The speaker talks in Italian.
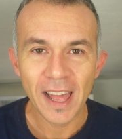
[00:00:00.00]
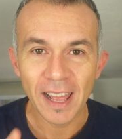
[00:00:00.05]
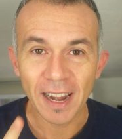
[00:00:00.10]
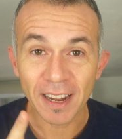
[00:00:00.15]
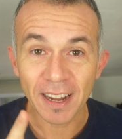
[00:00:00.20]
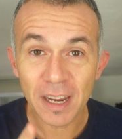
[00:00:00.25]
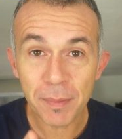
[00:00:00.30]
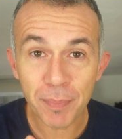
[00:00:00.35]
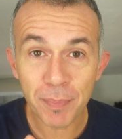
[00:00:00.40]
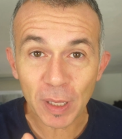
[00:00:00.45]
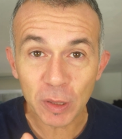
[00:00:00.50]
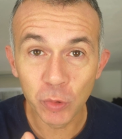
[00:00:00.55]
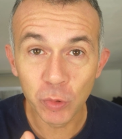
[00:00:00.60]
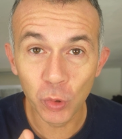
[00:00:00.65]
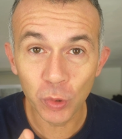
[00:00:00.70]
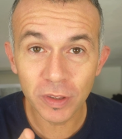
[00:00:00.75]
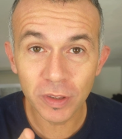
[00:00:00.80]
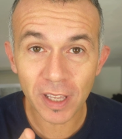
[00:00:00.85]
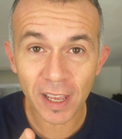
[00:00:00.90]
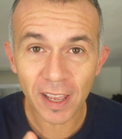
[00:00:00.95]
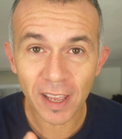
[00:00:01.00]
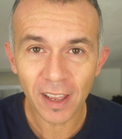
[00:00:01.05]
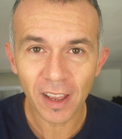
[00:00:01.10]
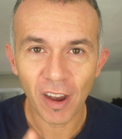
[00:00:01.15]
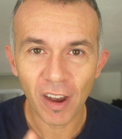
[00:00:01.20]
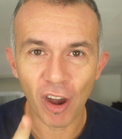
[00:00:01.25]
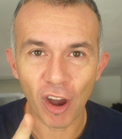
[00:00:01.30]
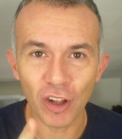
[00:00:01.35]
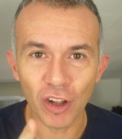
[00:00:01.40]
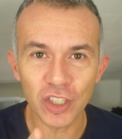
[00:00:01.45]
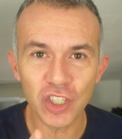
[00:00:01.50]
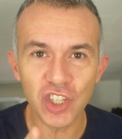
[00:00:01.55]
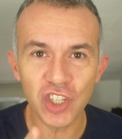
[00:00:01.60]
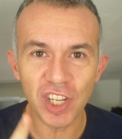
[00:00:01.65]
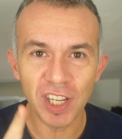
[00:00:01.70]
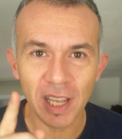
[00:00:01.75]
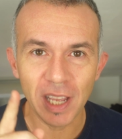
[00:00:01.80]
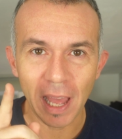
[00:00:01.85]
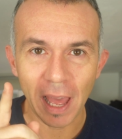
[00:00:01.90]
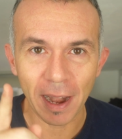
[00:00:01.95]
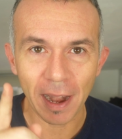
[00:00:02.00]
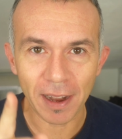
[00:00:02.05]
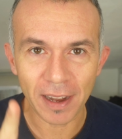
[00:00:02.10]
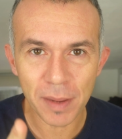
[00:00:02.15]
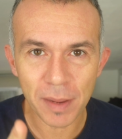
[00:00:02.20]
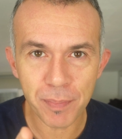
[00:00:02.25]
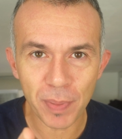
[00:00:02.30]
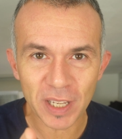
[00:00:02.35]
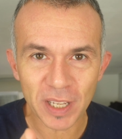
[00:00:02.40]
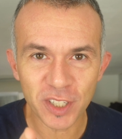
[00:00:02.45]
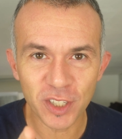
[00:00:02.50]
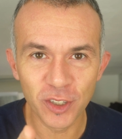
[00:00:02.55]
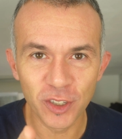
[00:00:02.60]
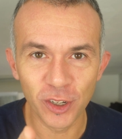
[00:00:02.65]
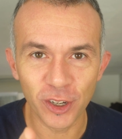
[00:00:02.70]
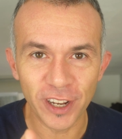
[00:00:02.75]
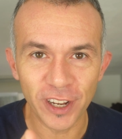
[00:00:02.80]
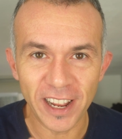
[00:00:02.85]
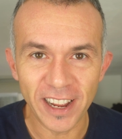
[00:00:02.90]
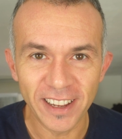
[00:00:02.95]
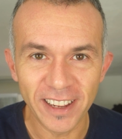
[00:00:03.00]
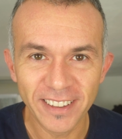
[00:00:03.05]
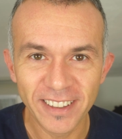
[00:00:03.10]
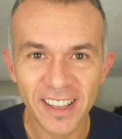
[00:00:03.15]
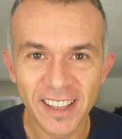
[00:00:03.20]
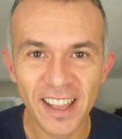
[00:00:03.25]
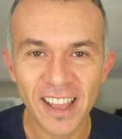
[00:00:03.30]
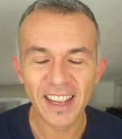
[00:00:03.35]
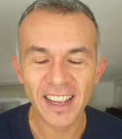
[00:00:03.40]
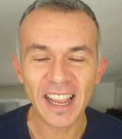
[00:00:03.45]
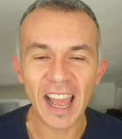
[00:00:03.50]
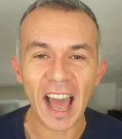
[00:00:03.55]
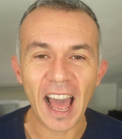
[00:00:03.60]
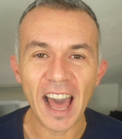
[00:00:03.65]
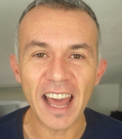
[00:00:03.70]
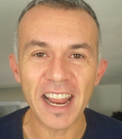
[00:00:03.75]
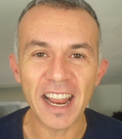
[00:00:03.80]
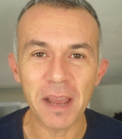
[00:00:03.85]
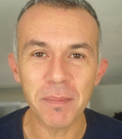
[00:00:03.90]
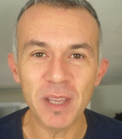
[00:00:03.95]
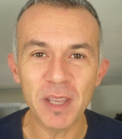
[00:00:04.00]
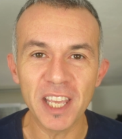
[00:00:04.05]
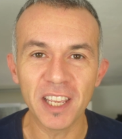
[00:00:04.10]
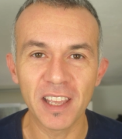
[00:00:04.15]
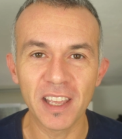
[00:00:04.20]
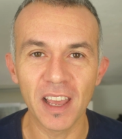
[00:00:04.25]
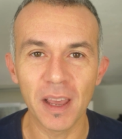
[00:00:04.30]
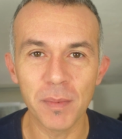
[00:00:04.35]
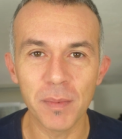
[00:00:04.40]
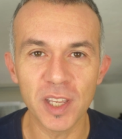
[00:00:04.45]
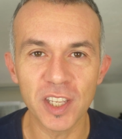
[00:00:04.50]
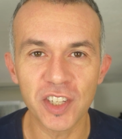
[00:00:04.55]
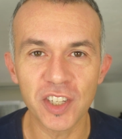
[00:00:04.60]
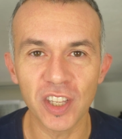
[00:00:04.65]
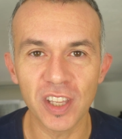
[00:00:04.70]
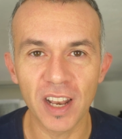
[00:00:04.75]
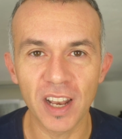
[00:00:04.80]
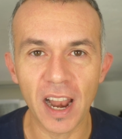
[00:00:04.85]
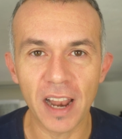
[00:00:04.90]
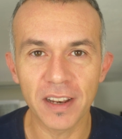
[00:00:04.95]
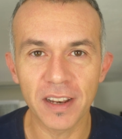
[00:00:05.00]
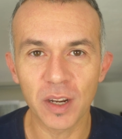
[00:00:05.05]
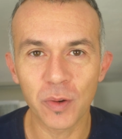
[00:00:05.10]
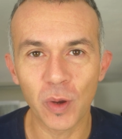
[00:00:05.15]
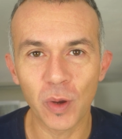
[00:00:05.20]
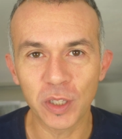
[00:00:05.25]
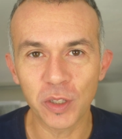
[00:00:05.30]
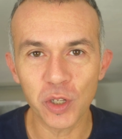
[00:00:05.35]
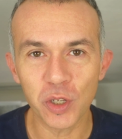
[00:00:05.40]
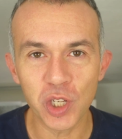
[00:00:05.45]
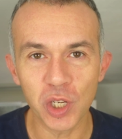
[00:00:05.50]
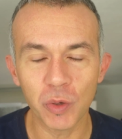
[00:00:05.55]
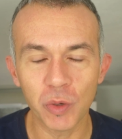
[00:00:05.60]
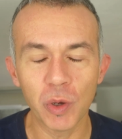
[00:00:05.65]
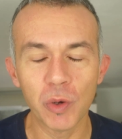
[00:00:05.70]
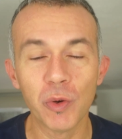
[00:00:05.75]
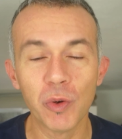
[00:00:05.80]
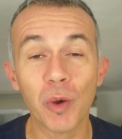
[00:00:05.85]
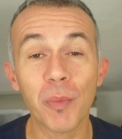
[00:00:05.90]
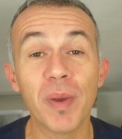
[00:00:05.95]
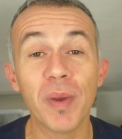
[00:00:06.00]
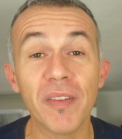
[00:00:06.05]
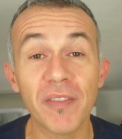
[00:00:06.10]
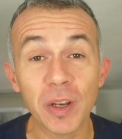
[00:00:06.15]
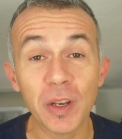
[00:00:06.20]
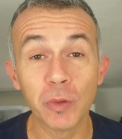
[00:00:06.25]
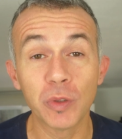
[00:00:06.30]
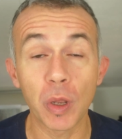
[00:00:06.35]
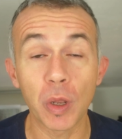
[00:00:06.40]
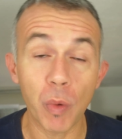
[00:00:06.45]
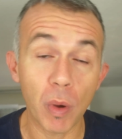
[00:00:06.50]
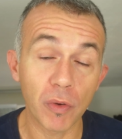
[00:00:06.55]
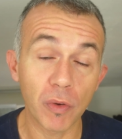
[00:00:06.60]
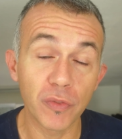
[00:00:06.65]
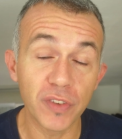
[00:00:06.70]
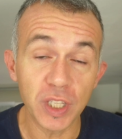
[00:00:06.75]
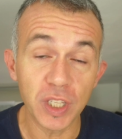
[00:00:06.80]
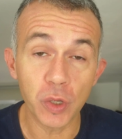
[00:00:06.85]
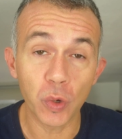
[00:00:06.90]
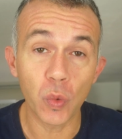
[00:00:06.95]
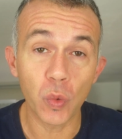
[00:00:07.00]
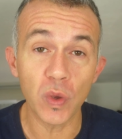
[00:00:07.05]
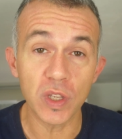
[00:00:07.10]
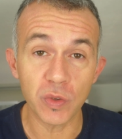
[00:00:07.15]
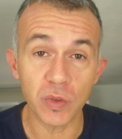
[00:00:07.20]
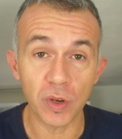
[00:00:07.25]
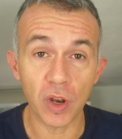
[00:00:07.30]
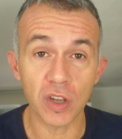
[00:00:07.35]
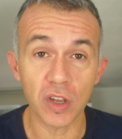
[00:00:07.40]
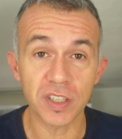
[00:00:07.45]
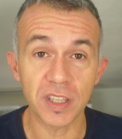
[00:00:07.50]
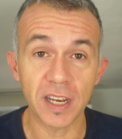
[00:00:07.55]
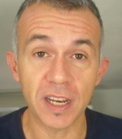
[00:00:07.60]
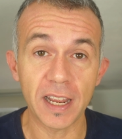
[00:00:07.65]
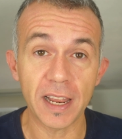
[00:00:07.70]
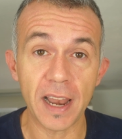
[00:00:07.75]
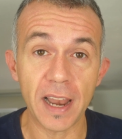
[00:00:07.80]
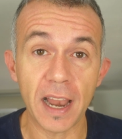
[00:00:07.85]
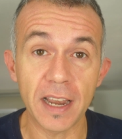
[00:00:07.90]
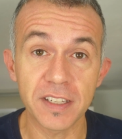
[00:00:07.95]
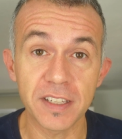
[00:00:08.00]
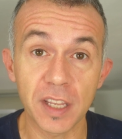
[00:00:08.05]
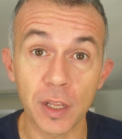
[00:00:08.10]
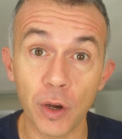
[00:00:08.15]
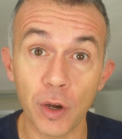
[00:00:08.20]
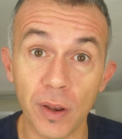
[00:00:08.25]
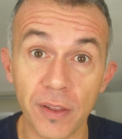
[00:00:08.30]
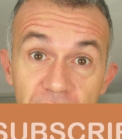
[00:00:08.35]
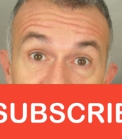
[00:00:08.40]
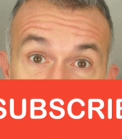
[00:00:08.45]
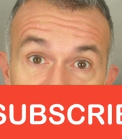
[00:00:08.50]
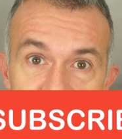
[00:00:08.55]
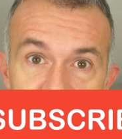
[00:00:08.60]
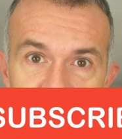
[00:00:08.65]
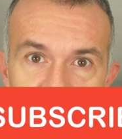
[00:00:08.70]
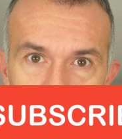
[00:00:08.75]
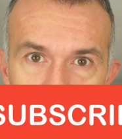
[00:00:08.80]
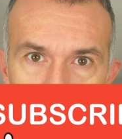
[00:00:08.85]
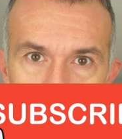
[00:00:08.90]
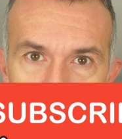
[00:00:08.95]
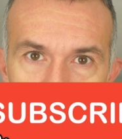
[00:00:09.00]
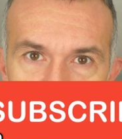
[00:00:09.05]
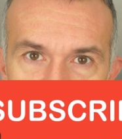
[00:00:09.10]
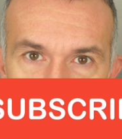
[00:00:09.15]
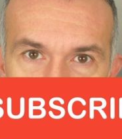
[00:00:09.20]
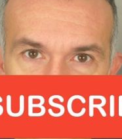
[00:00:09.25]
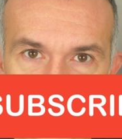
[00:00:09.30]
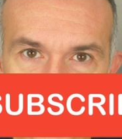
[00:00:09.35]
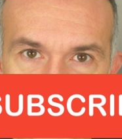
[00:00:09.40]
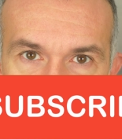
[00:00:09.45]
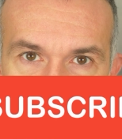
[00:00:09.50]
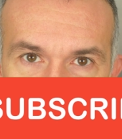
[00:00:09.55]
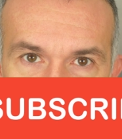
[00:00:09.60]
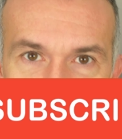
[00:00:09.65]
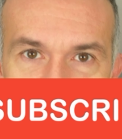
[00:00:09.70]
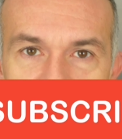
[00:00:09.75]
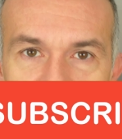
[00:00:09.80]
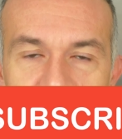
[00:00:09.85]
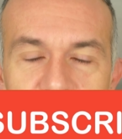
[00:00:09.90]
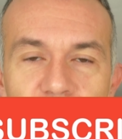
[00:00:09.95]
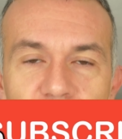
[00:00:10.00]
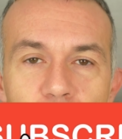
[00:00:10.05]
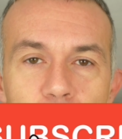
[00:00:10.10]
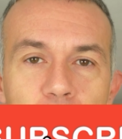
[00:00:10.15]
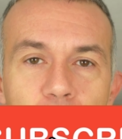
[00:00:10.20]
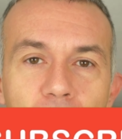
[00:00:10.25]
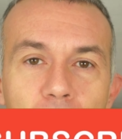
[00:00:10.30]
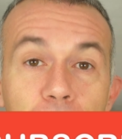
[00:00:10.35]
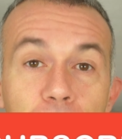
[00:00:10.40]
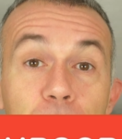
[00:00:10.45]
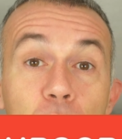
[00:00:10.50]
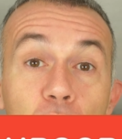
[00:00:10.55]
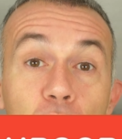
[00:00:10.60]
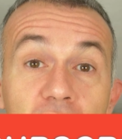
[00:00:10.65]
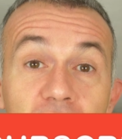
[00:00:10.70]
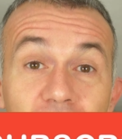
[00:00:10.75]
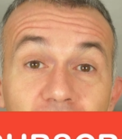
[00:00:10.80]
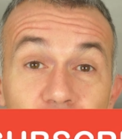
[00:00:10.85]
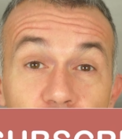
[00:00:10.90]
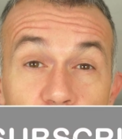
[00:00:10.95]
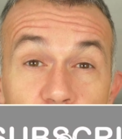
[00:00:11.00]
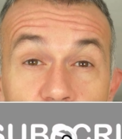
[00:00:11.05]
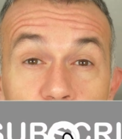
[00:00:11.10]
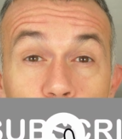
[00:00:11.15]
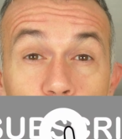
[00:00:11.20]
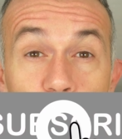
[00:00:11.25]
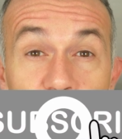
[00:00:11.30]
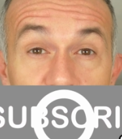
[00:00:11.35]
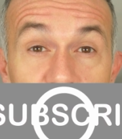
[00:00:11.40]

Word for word: ripetute, oggi ripassone. Care amiche e amici di Runner451, benvenuti a un nuovo video qui sui nostri canali, se non l'avete fatto iscrivetevi per più di 300